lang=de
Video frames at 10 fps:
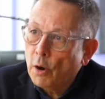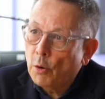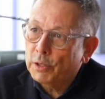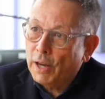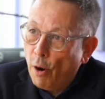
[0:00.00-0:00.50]

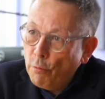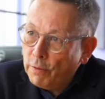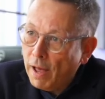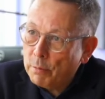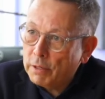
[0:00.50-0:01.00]
Und die
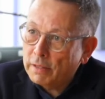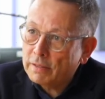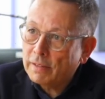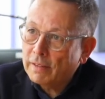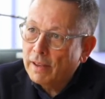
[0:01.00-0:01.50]
Aufgabe
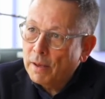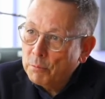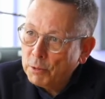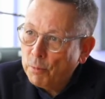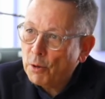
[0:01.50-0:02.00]
des
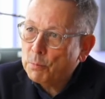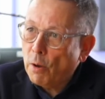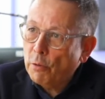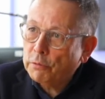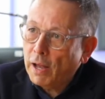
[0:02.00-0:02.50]

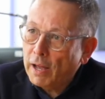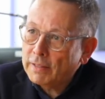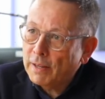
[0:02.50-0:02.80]
Missbrauchsbeauftragten